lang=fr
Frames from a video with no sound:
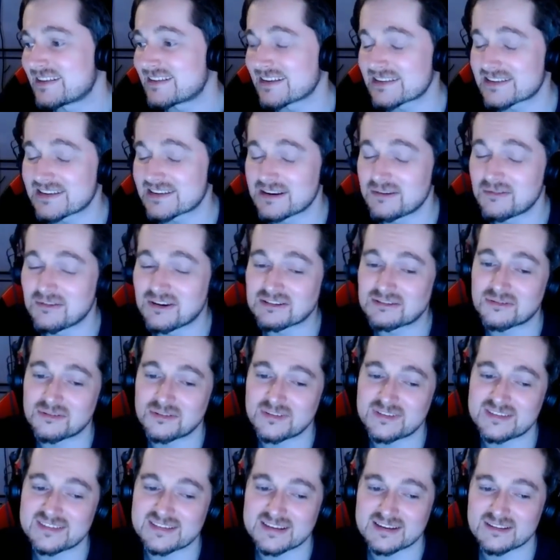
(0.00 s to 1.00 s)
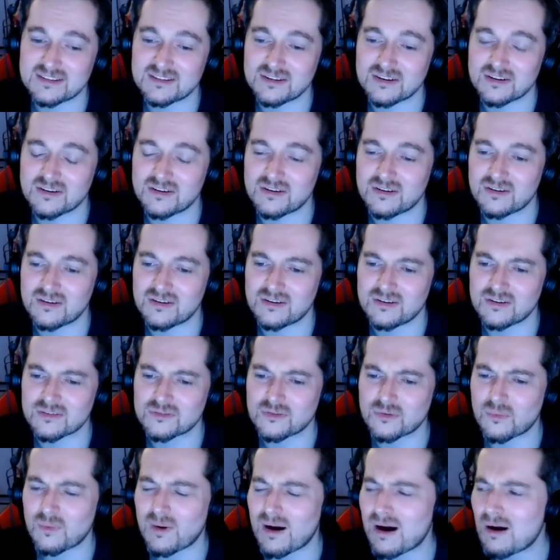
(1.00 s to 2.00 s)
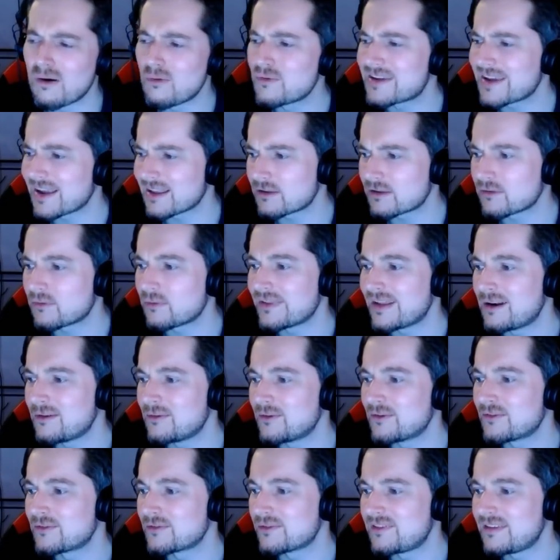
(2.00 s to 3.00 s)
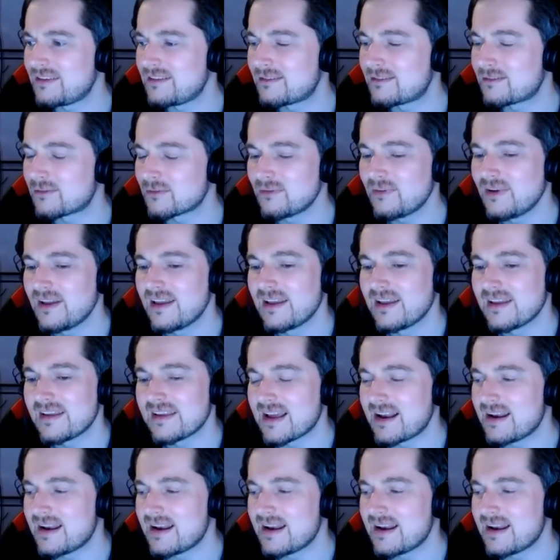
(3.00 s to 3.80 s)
Ah tiens, j'ai lu un truc, c'est que dans 3 ou 4 rondelles de saucisson,